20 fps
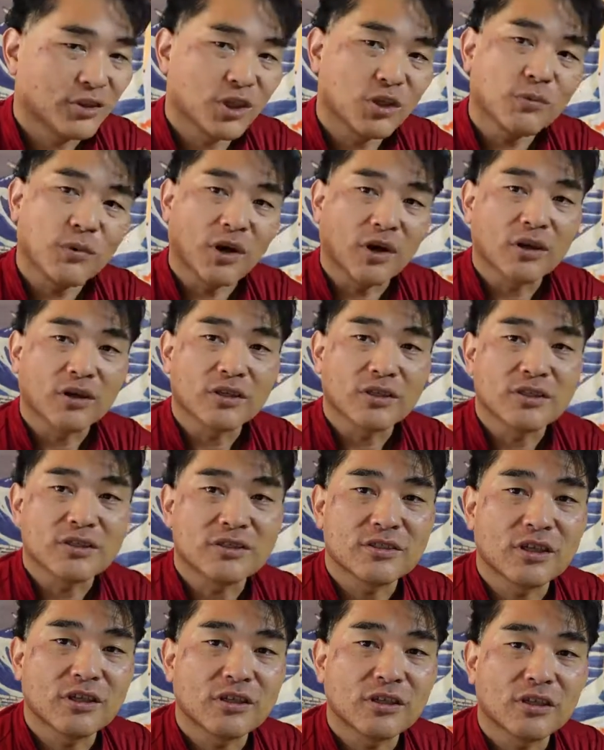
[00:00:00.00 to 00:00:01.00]
今
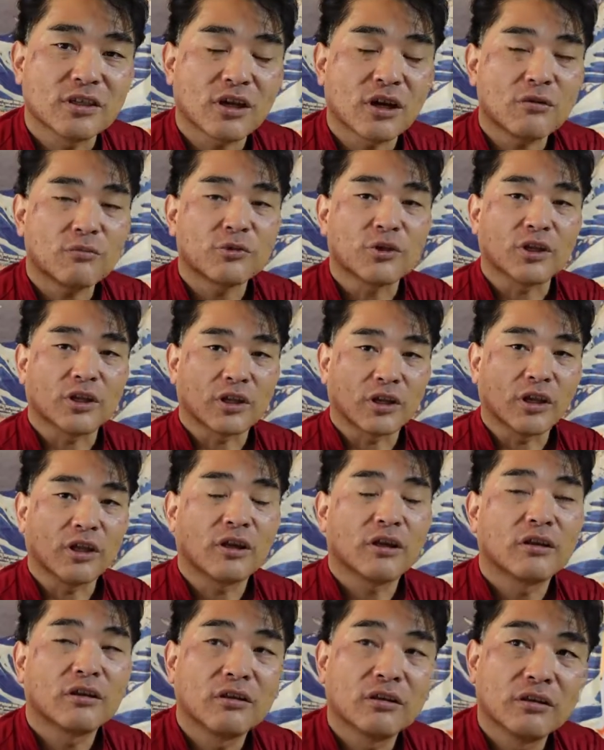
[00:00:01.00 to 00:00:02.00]
自然に戯れてね